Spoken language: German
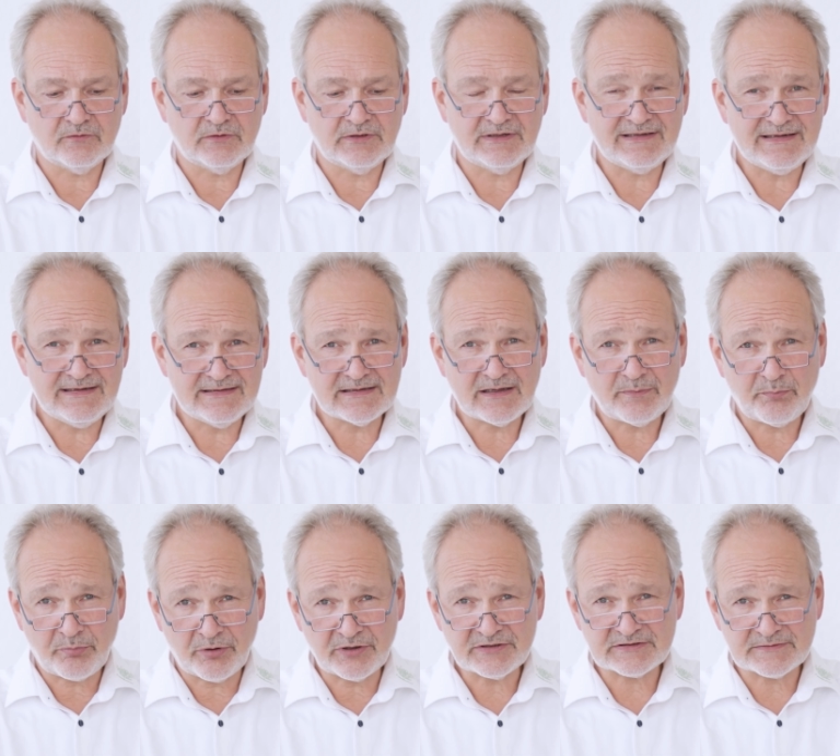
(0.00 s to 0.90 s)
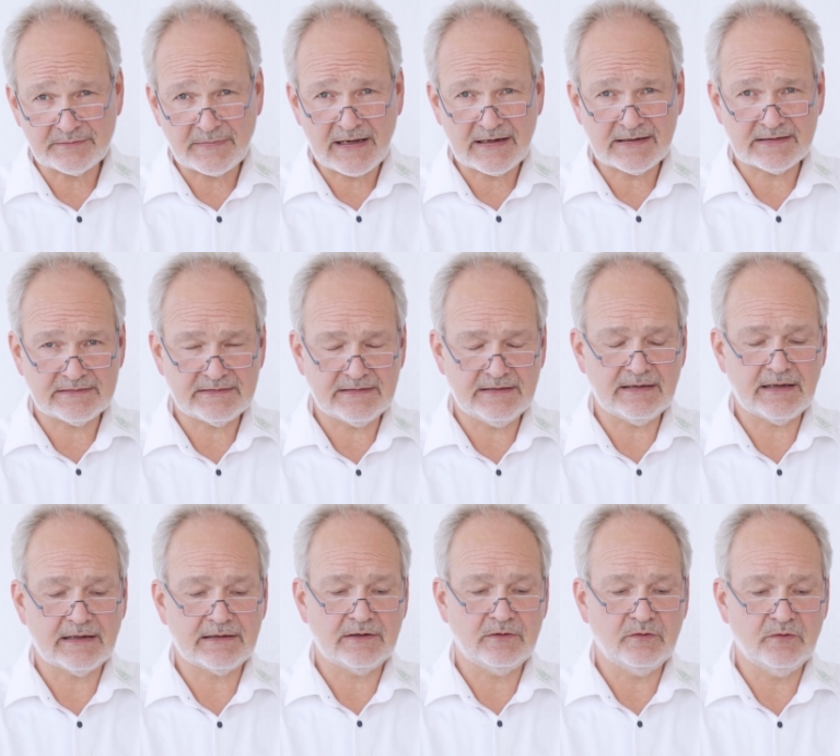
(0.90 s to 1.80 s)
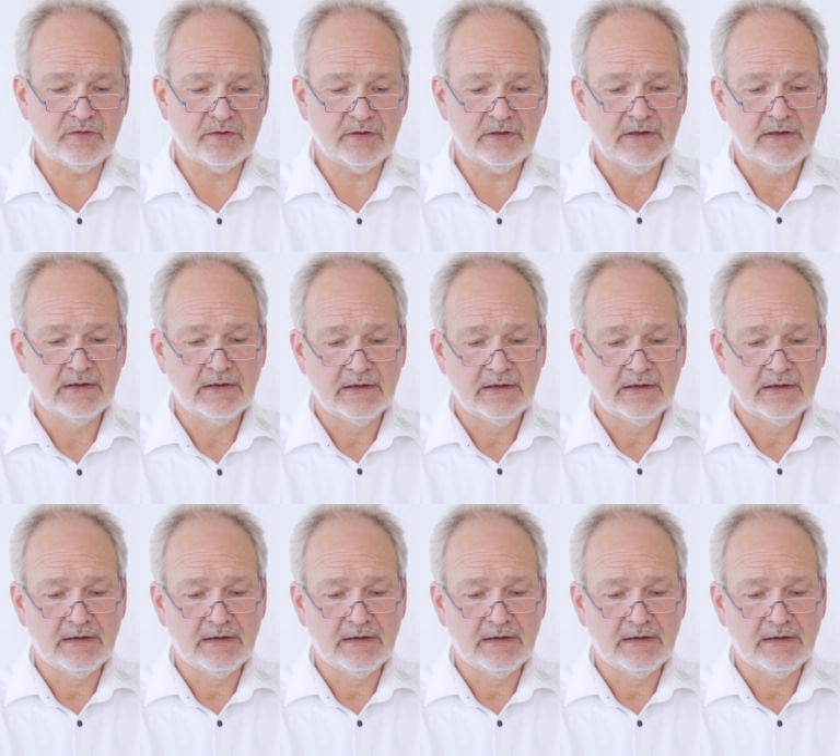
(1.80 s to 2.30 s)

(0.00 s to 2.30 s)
Und in dieser Post-Marketing-Analyse